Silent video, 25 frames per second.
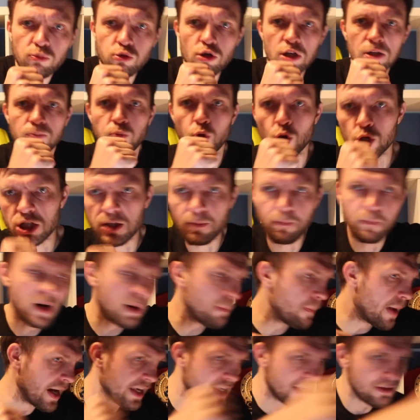будет больше
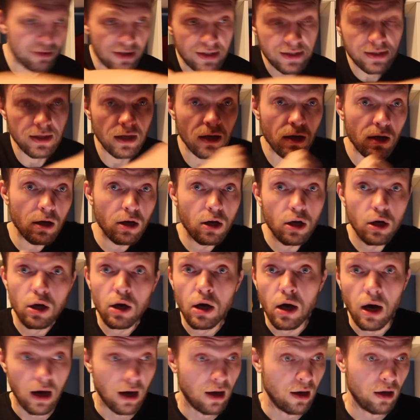промахиваться,
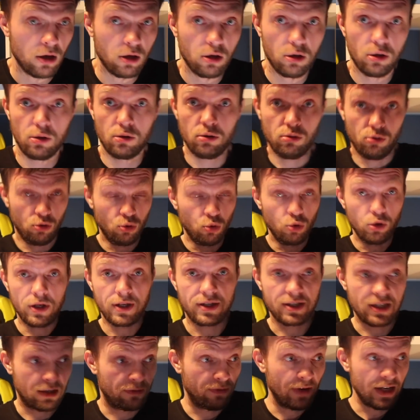ну
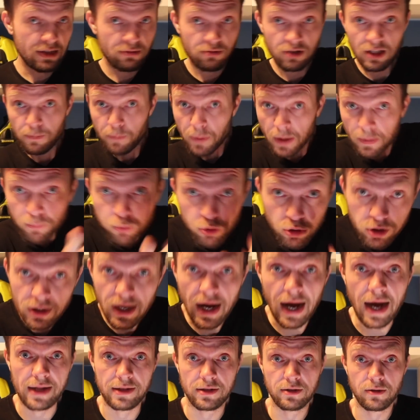и, соответственно,
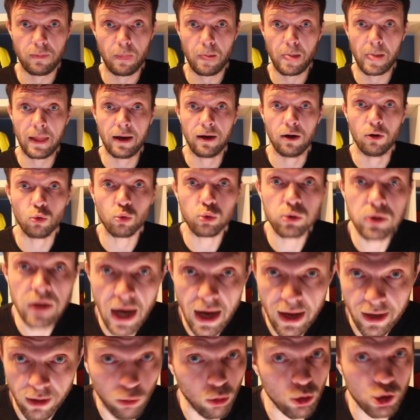пропускать э,
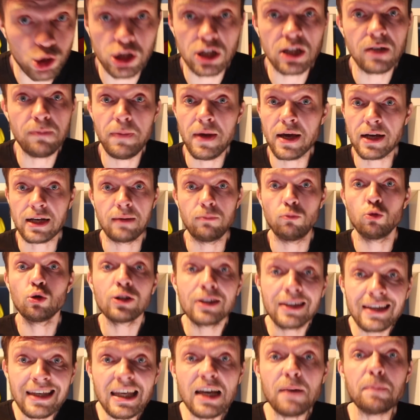удары от Женебека.
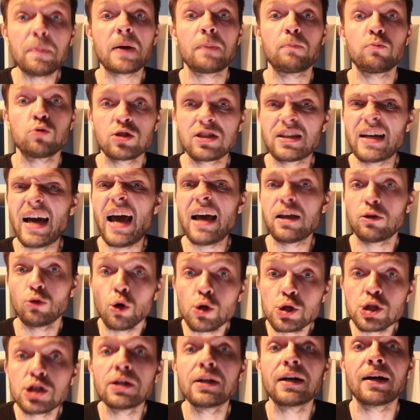Мунгия пропускает
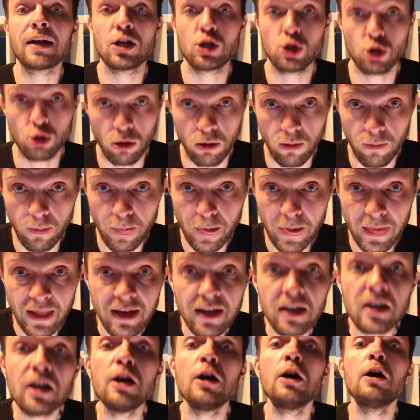очень хорошо.
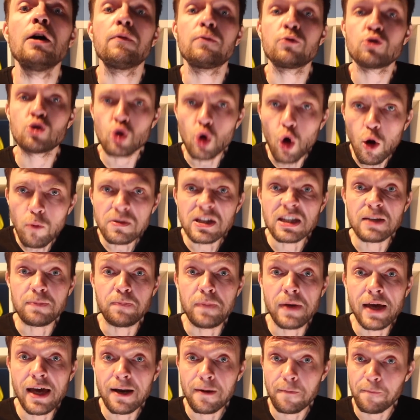В чем
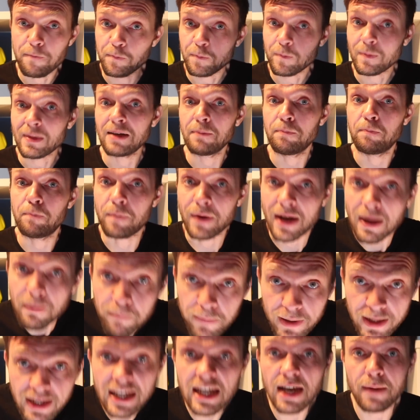теперь
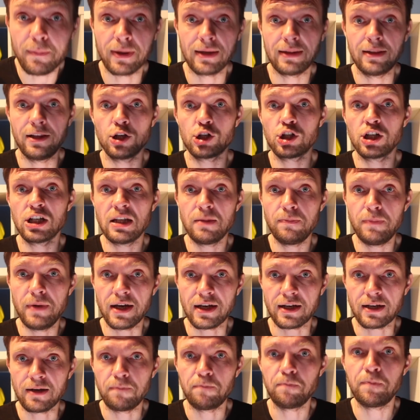проблема для
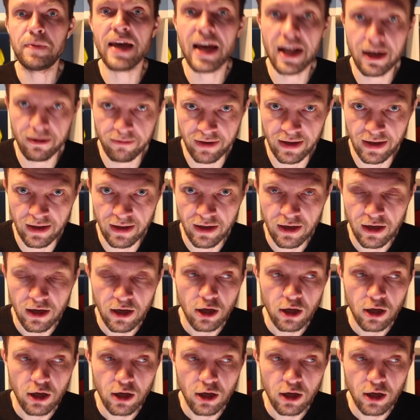Женебека? Первое,